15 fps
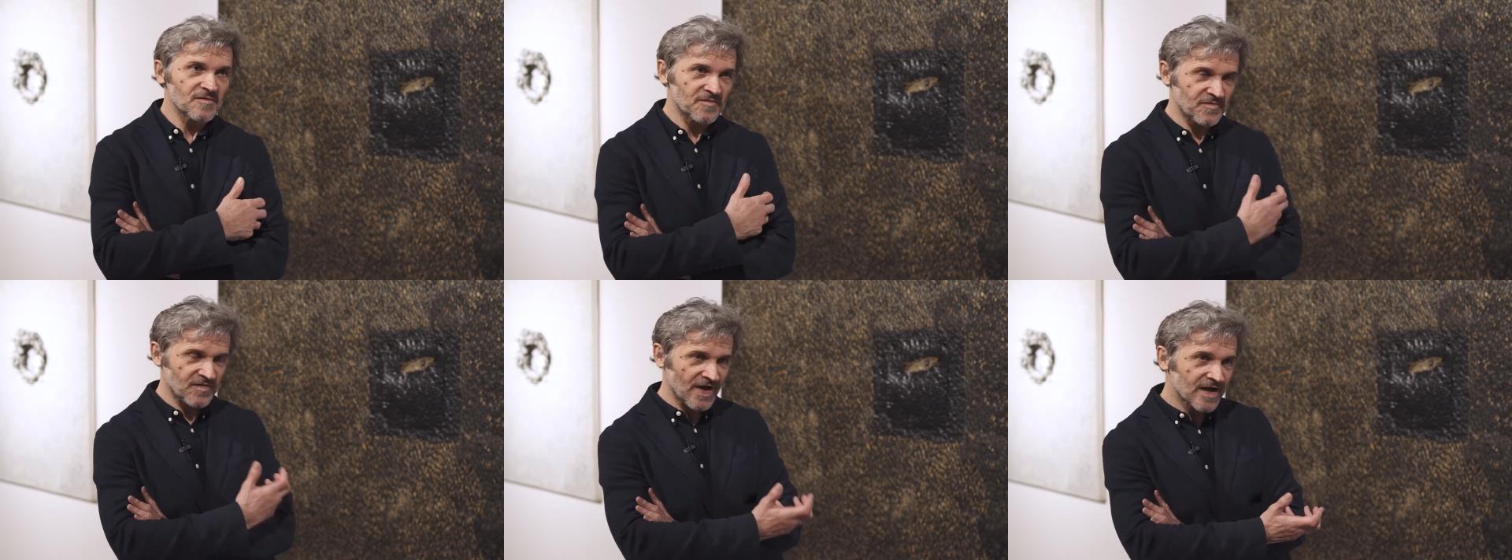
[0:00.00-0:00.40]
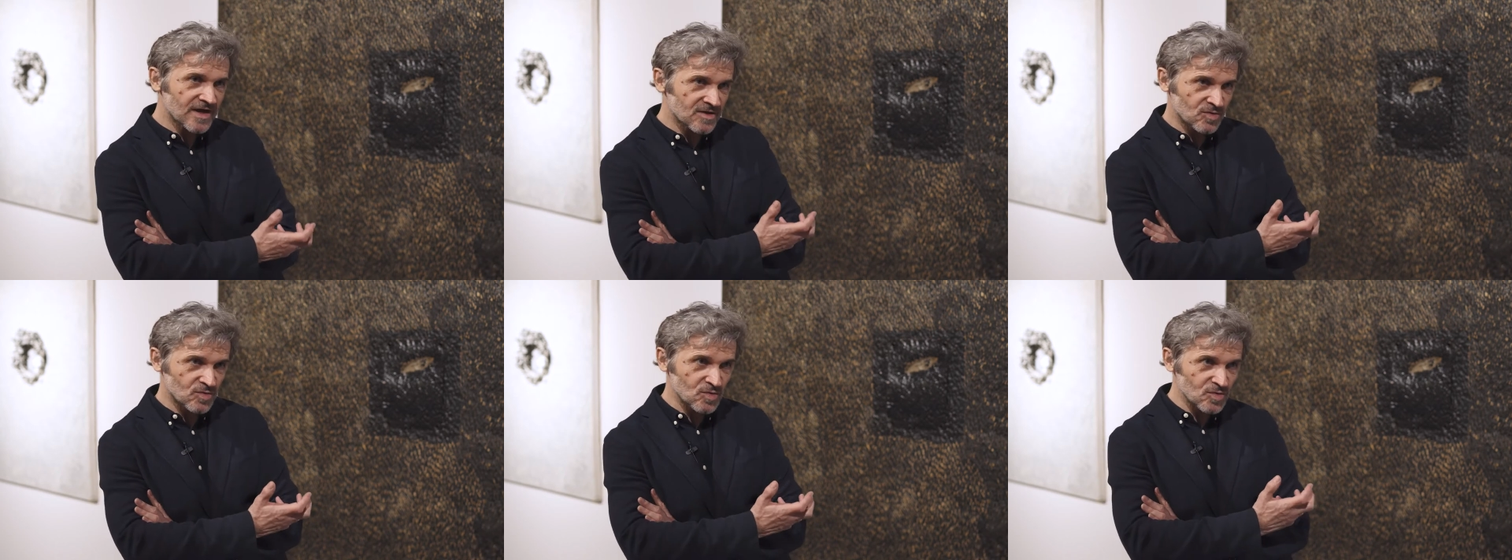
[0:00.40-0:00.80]

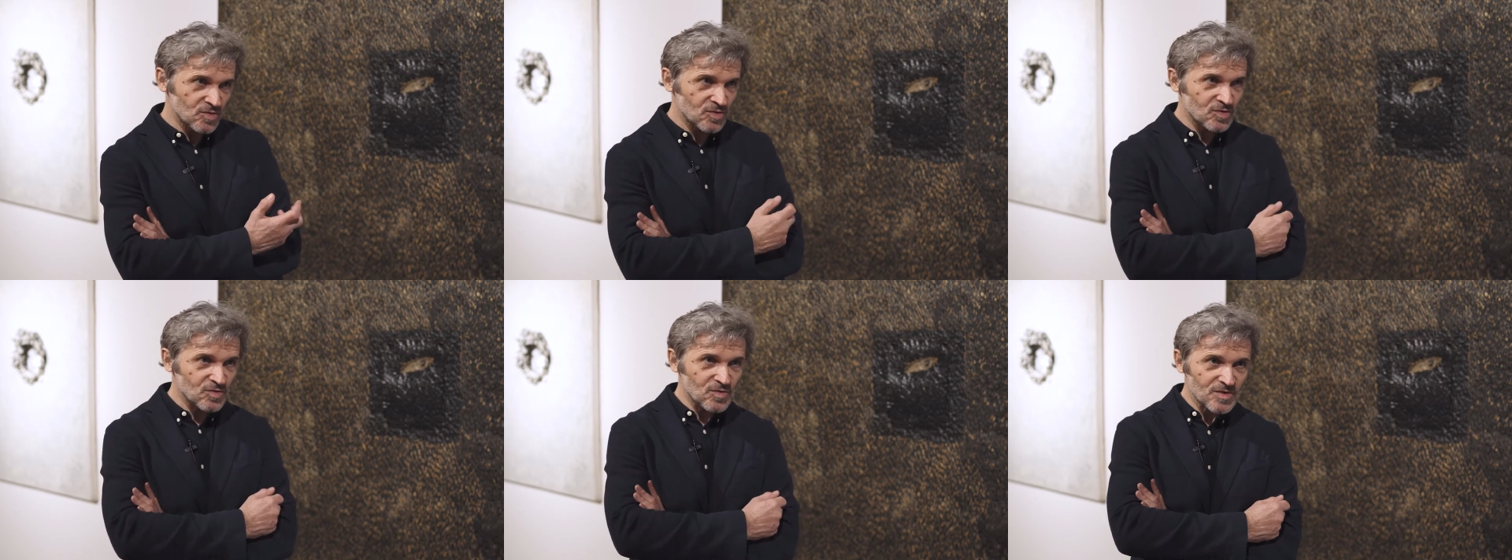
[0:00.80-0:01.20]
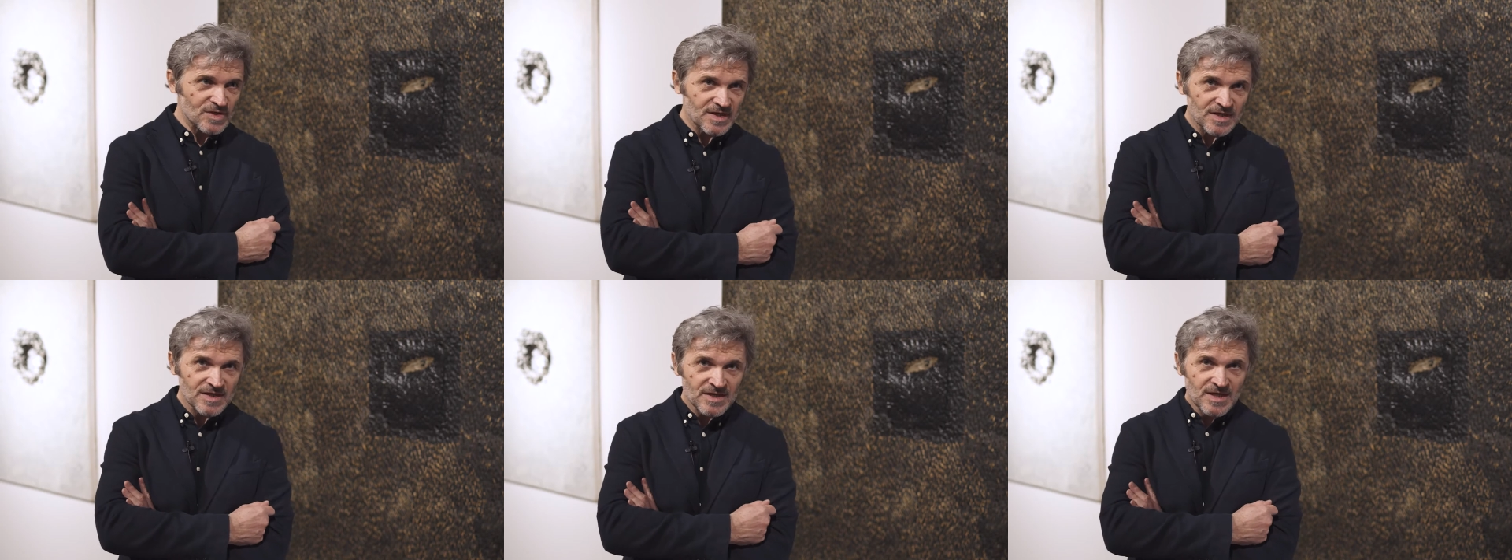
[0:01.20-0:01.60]
faktur,
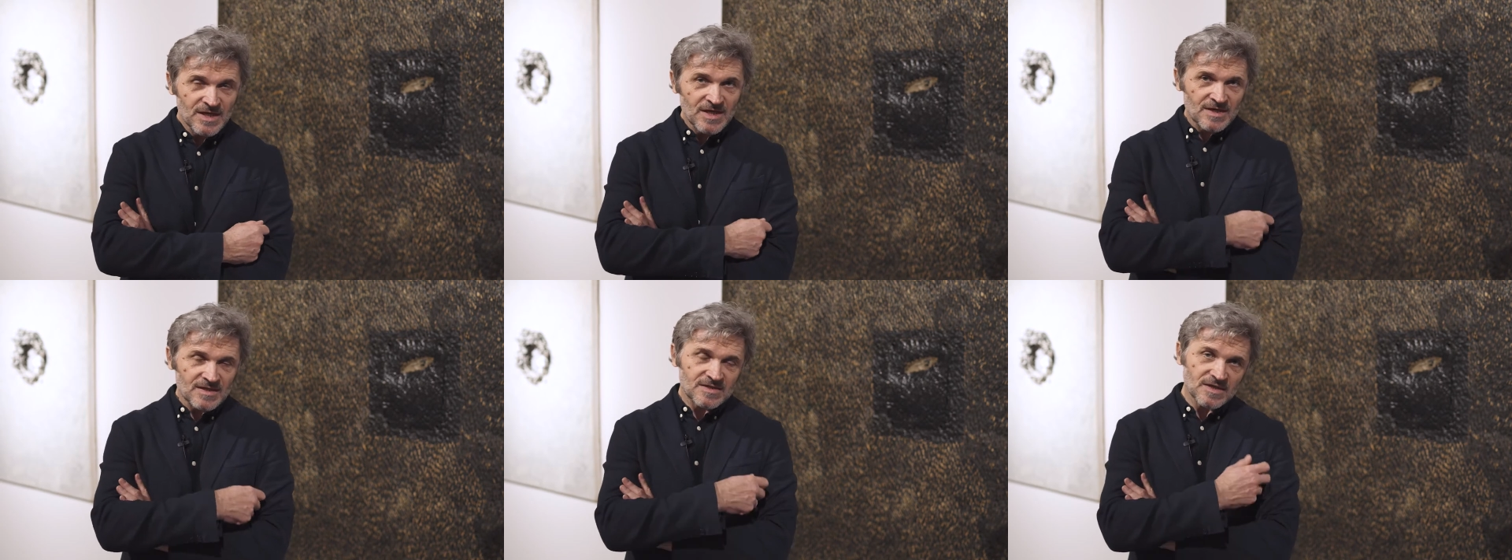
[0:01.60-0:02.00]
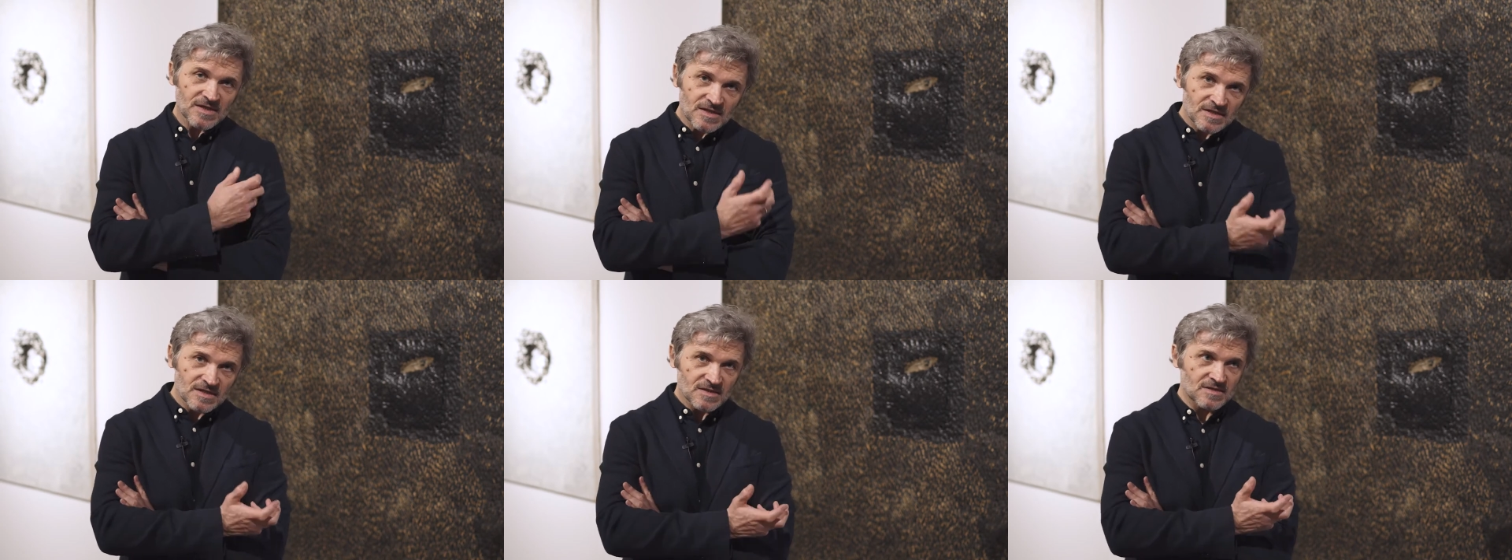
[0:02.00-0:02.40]
które z jednej